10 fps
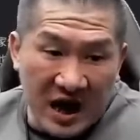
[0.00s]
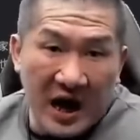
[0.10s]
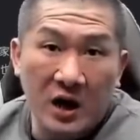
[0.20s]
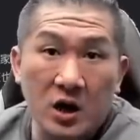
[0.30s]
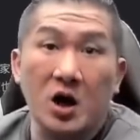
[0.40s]

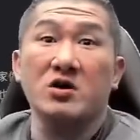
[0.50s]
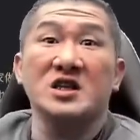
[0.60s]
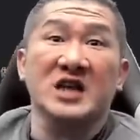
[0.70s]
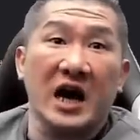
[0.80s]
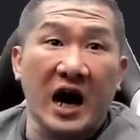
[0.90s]
啦！你叫
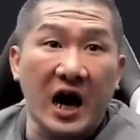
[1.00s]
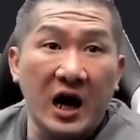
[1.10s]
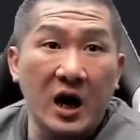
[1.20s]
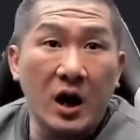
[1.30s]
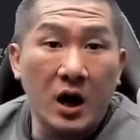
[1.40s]
警察
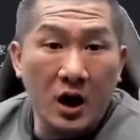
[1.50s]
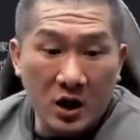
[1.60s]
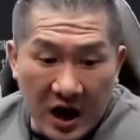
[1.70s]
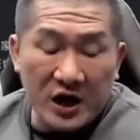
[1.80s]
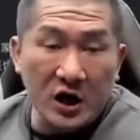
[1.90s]
啦，
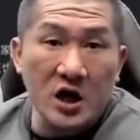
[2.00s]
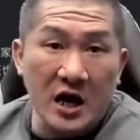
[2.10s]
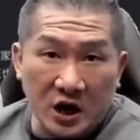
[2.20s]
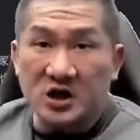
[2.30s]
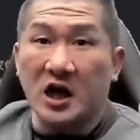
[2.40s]
干你
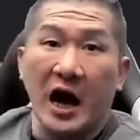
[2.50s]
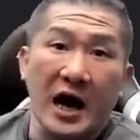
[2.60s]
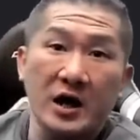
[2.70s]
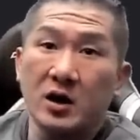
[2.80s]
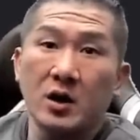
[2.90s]
娘警察
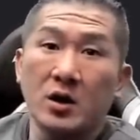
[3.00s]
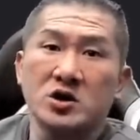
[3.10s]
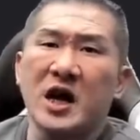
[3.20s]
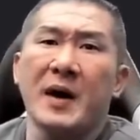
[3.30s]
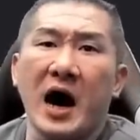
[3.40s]
来，
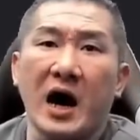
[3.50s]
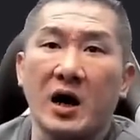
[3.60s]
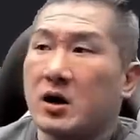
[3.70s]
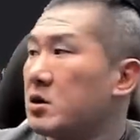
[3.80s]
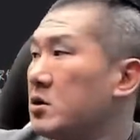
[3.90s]
想
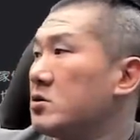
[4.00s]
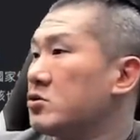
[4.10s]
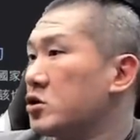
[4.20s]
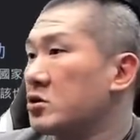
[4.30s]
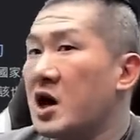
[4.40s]
拍
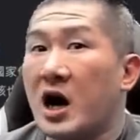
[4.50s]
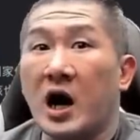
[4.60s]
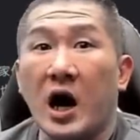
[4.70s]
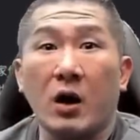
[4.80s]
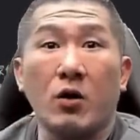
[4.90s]
兄弟阿
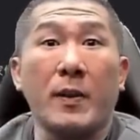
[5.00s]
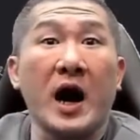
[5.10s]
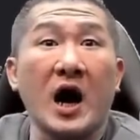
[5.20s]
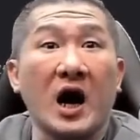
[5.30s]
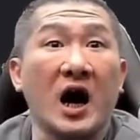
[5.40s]
啦，我拍
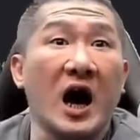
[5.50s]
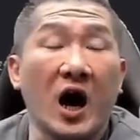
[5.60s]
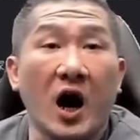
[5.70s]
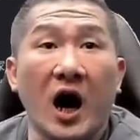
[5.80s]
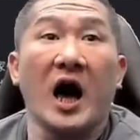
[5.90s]
阿
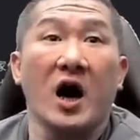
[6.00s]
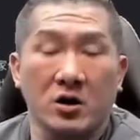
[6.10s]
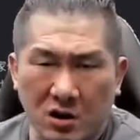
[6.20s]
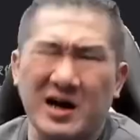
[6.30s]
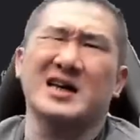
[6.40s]
啦哦，阿
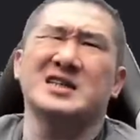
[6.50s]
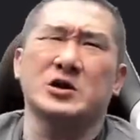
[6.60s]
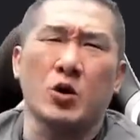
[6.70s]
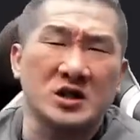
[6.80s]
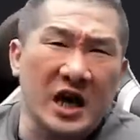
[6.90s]
啦，搁较警察
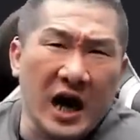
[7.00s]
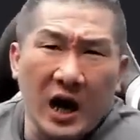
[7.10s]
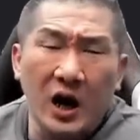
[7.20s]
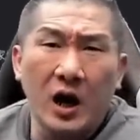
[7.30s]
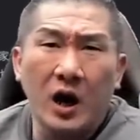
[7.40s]
大声，
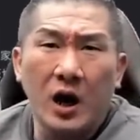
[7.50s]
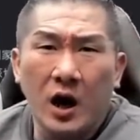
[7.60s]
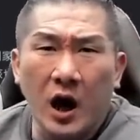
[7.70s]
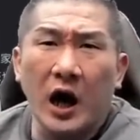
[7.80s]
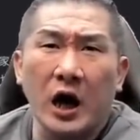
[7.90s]

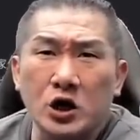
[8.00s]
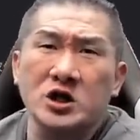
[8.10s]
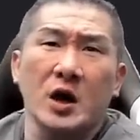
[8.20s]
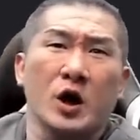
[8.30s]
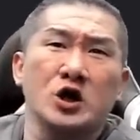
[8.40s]
阿啦，你
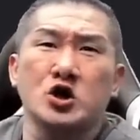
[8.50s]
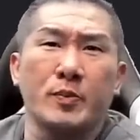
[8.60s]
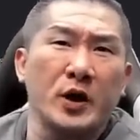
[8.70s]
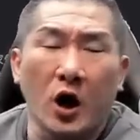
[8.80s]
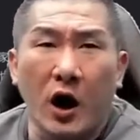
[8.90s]
送我去做
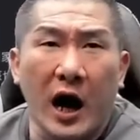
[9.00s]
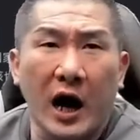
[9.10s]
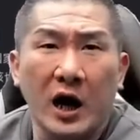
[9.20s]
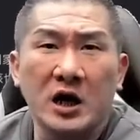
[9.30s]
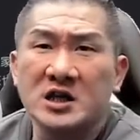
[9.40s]
笔录
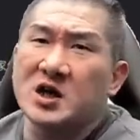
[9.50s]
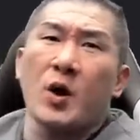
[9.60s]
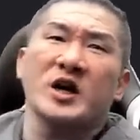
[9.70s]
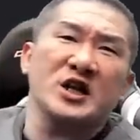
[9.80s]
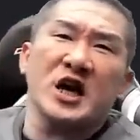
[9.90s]
啊！送
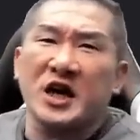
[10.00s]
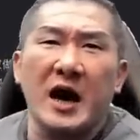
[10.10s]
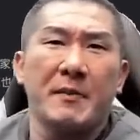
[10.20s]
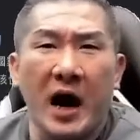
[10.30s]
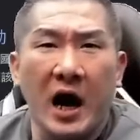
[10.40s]
我去体
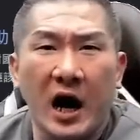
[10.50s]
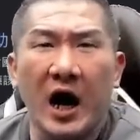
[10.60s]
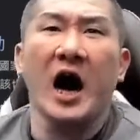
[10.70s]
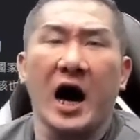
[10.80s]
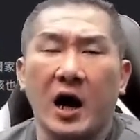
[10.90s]
检吗？
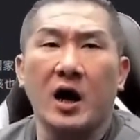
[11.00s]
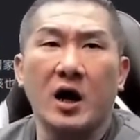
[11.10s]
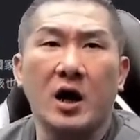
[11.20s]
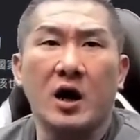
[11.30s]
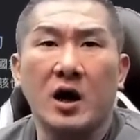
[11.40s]
啊啦
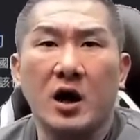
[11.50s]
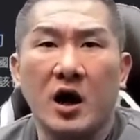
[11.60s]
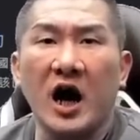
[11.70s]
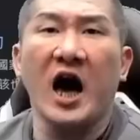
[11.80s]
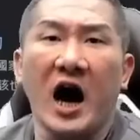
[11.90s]

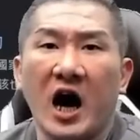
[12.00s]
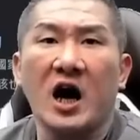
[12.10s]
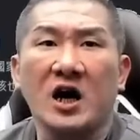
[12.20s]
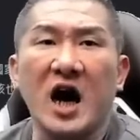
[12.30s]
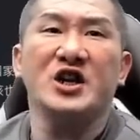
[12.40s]
啊
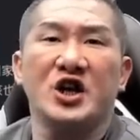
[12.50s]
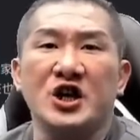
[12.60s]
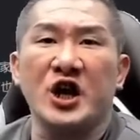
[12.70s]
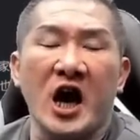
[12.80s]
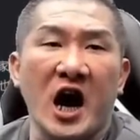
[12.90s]
啦，干你
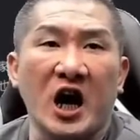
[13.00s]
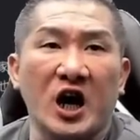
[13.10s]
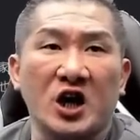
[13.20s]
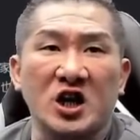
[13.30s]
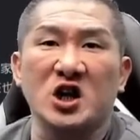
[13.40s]
娘
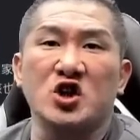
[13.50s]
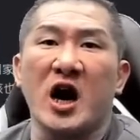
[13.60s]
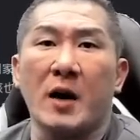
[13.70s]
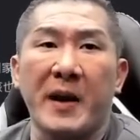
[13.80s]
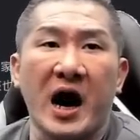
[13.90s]
嘞！警察局
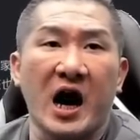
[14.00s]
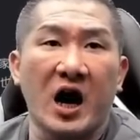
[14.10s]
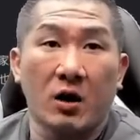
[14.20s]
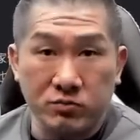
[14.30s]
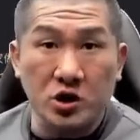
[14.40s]
黑吧
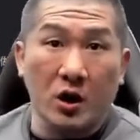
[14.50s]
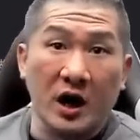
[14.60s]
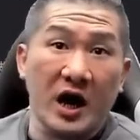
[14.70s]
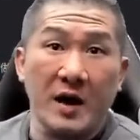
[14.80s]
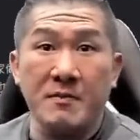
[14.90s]
的，不是拢
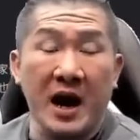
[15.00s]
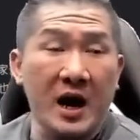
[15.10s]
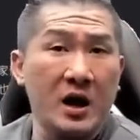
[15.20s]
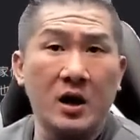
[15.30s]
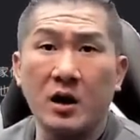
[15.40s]
安尼演
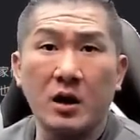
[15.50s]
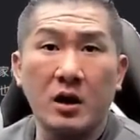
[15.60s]
吗？